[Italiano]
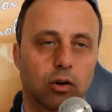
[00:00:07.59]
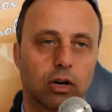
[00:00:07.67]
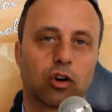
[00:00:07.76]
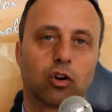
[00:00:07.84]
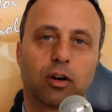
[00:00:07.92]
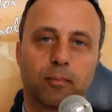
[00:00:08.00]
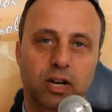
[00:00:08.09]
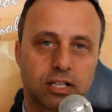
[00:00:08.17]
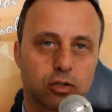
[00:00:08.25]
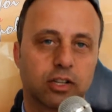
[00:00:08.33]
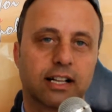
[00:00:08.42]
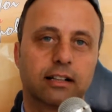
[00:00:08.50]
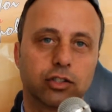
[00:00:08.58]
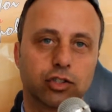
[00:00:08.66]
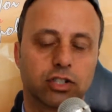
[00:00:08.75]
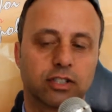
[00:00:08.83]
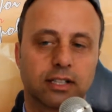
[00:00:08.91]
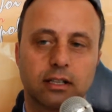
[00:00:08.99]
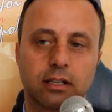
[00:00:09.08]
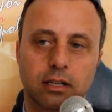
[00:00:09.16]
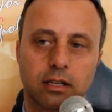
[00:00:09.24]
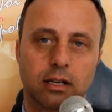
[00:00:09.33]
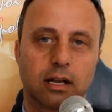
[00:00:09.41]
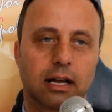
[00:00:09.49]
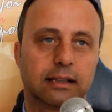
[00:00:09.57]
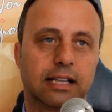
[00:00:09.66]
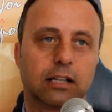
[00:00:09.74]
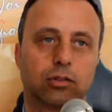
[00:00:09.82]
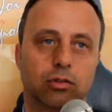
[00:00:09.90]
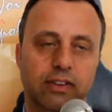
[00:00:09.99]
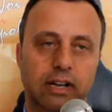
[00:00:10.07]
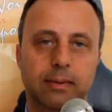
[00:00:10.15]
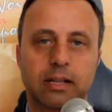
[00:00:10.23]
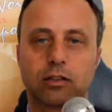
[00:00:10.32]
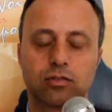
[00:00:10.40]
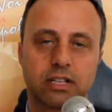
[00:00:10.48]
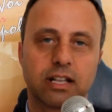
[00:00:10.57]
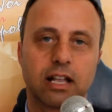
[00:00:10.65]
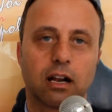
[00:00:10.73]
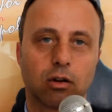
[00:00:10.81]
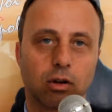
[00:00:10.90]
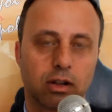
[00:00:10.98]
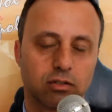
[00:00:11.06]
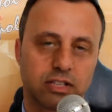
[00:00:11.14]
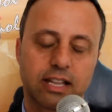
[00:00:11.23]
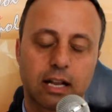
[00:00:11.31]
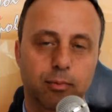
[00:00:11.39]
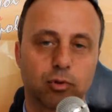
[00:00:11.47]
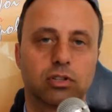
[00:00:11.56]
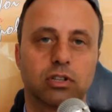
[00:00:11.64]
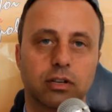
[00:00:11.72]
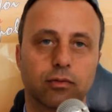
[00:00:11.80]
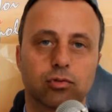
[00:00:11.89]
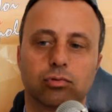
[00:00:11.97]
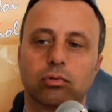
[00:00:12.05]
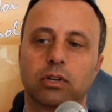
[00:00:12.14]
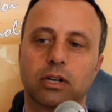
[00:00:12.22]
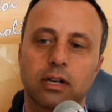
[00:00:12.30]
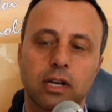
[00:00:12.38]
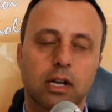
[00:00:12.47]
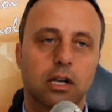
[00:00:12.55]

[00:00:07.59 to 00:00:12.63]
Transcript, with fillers: con la collaborazione di tanti cittadini ha dato veramente un segnale, un segnale positivo sul,